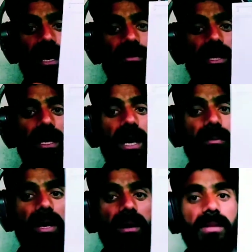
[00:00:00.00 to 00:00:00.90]
तरफ से यहाँ
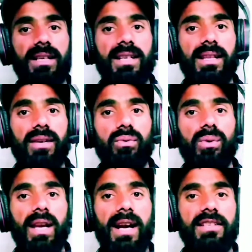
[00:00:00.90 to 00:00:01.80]
पर आप देख सकते हैं
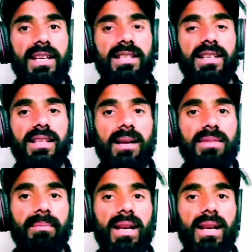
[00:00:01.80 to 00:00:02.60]
गूगल एडसेंस की तरफ से